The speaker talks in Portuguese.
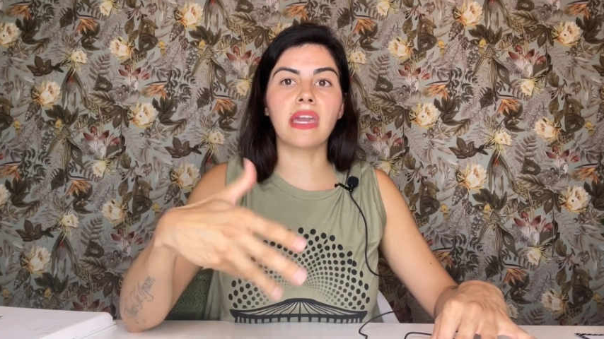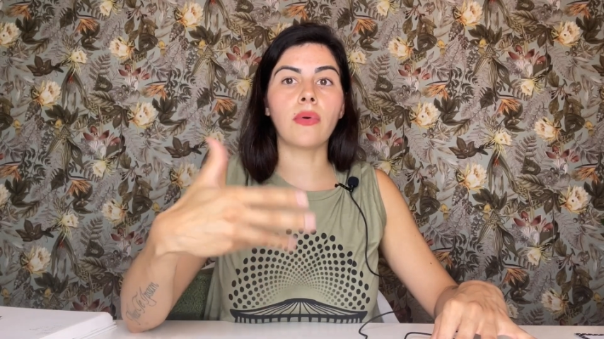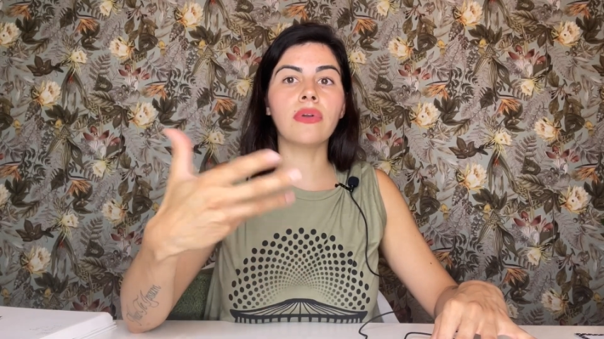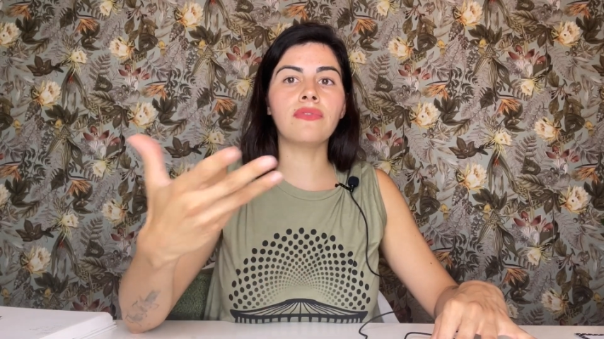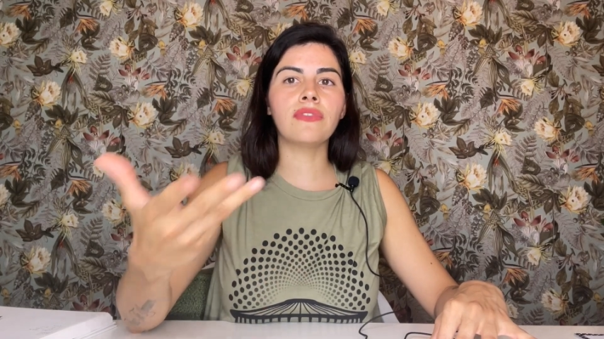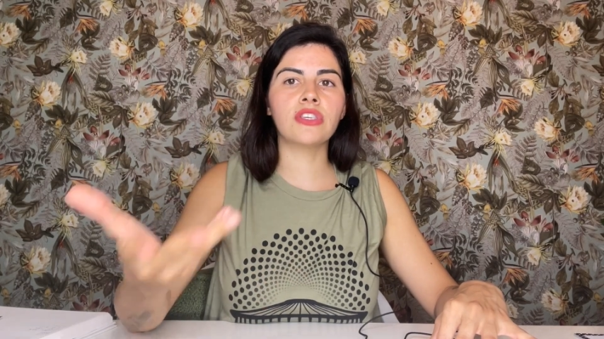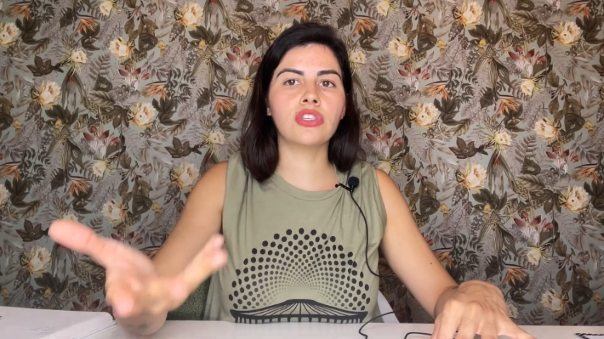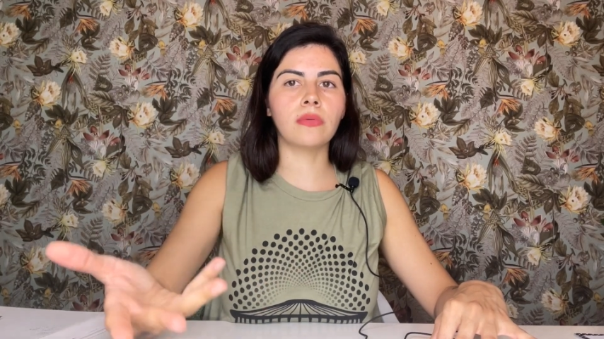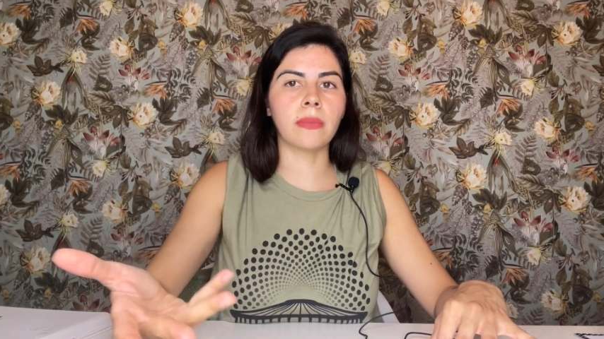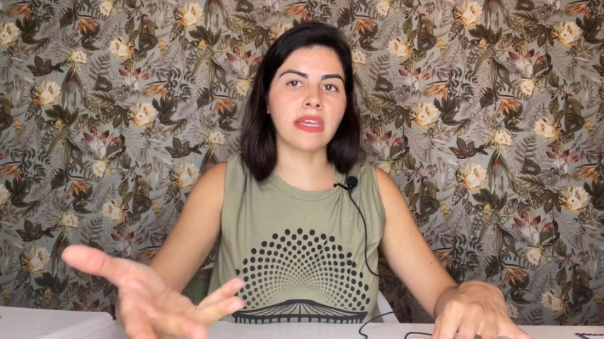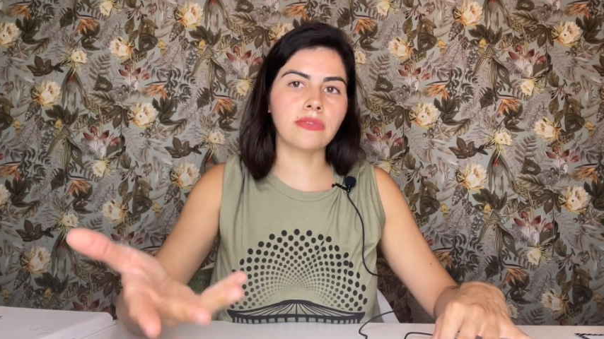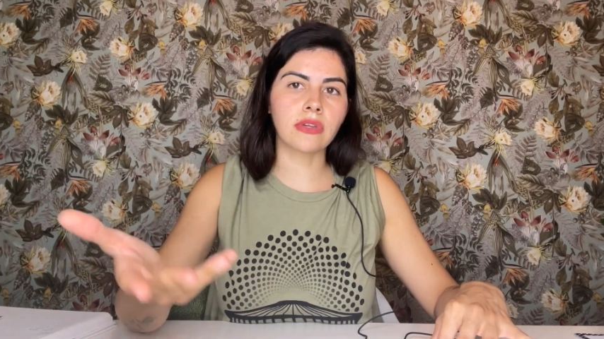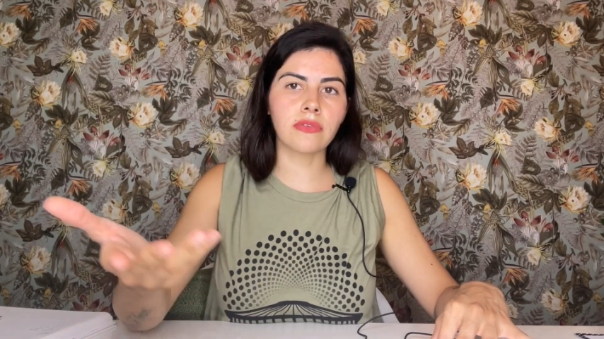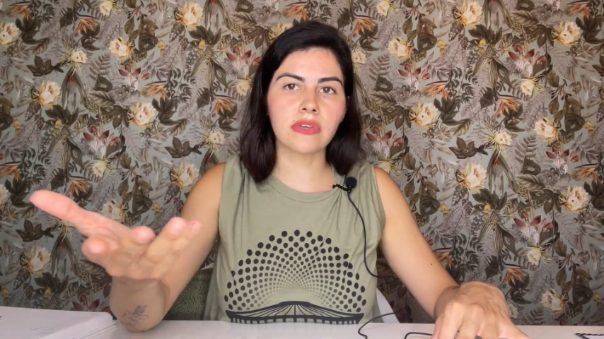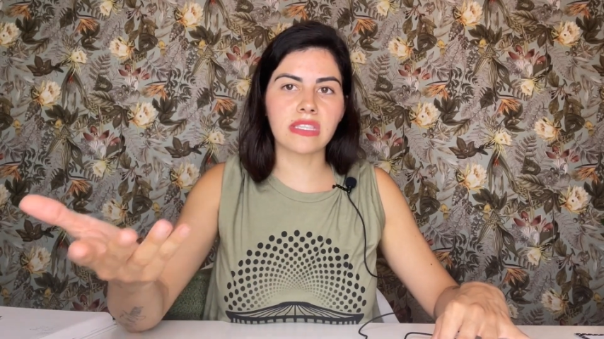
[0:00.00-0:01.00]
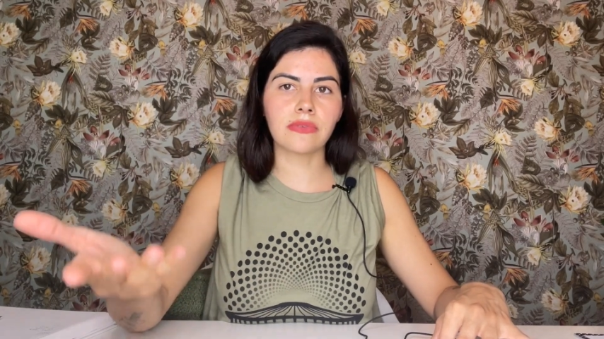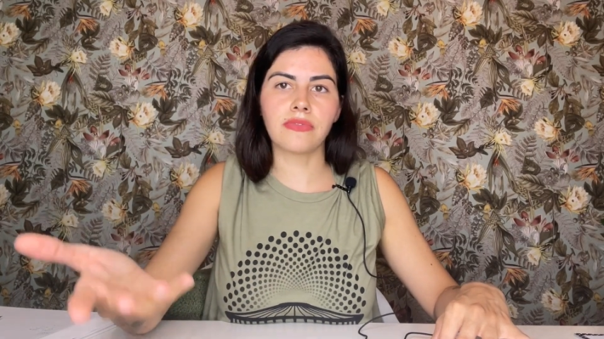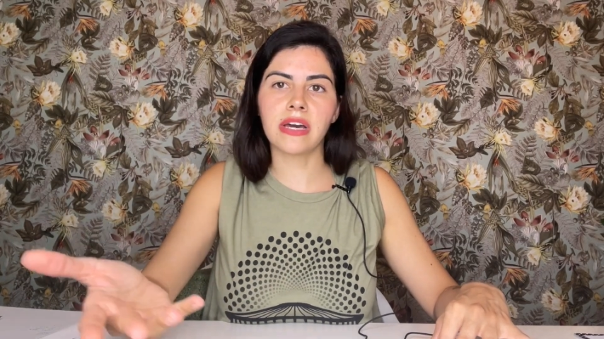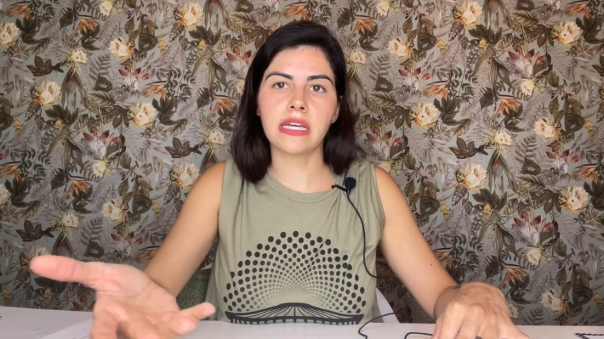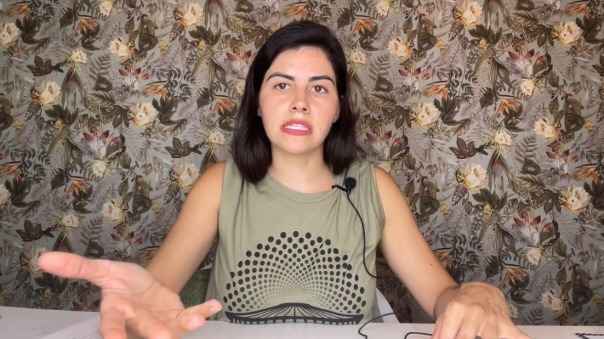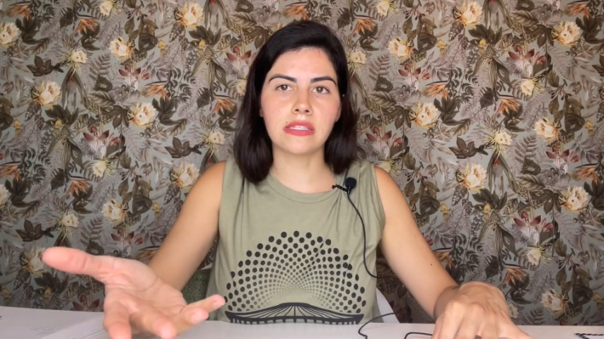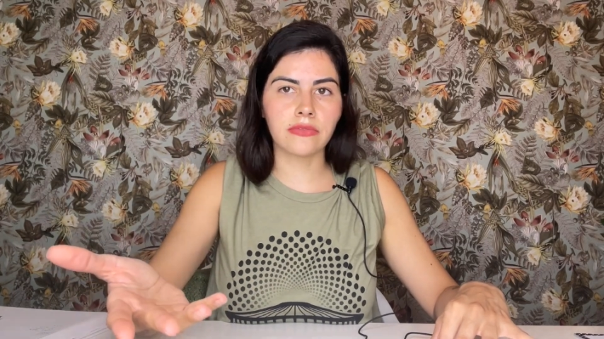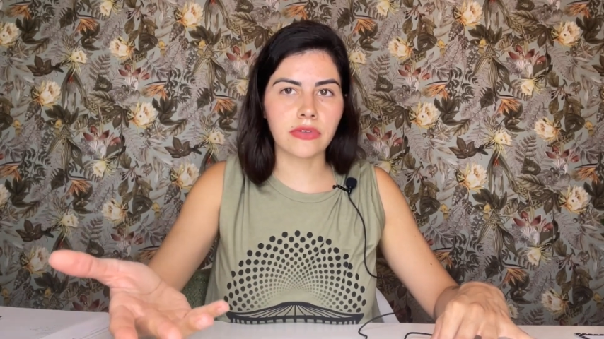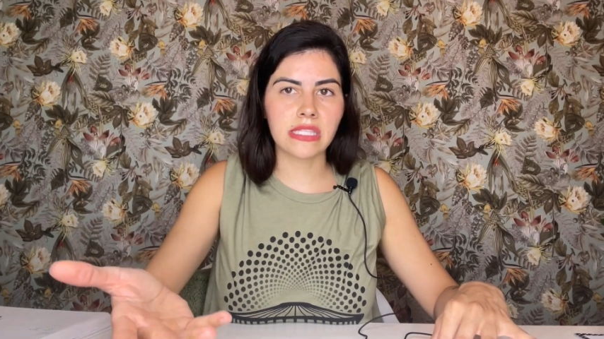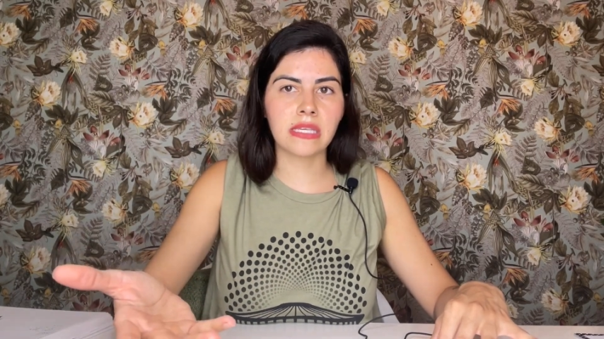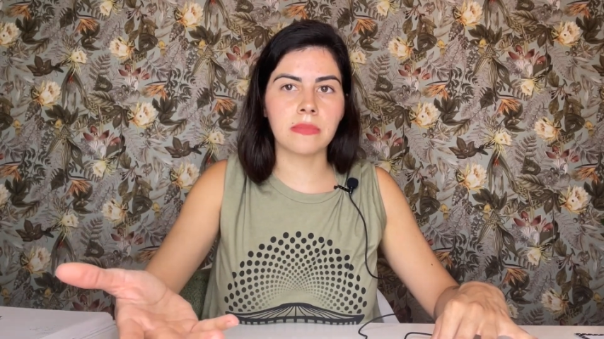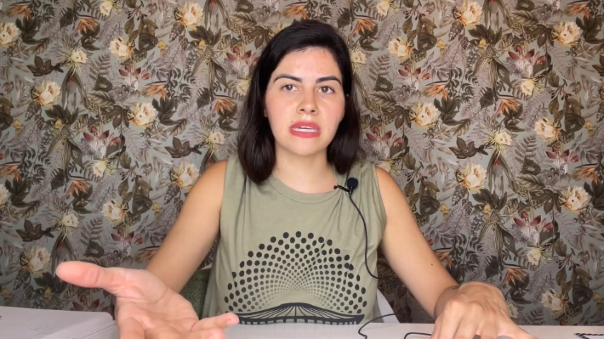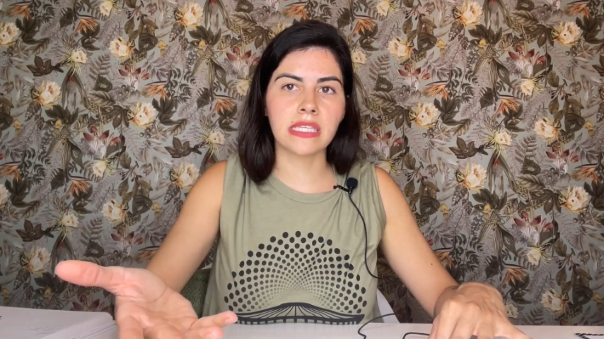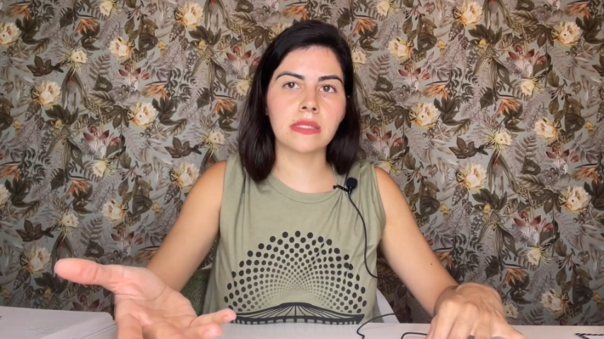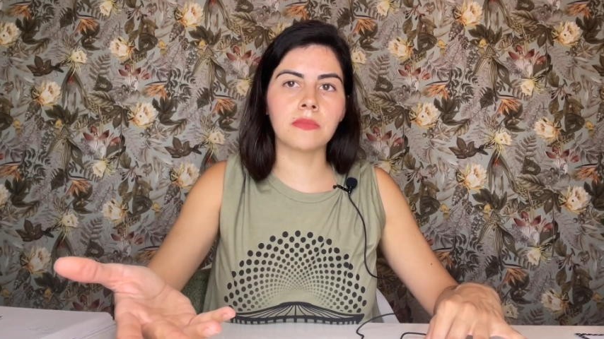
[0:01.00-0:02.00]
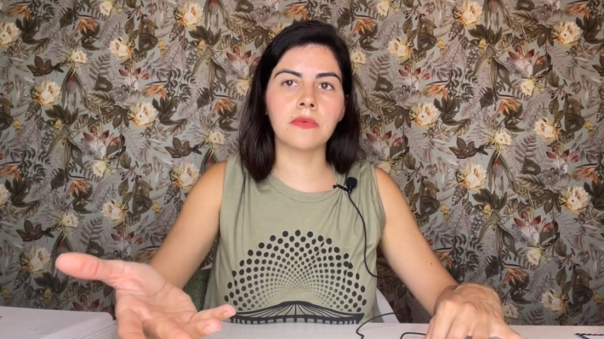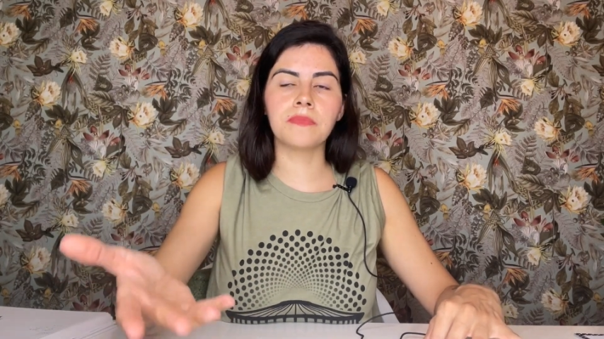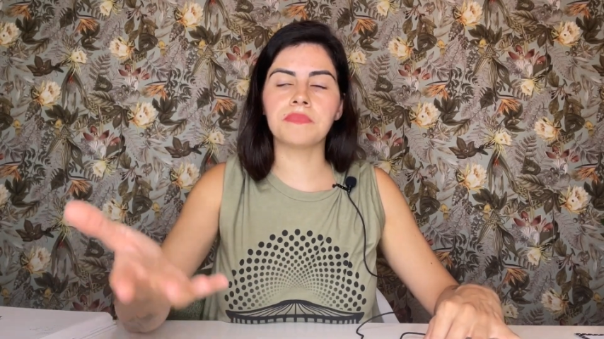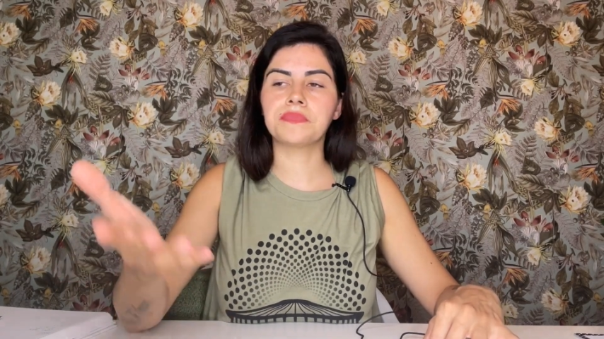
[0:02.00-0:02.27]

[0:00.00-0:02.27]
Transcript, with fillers: é um investimento que você faz em você mesmo.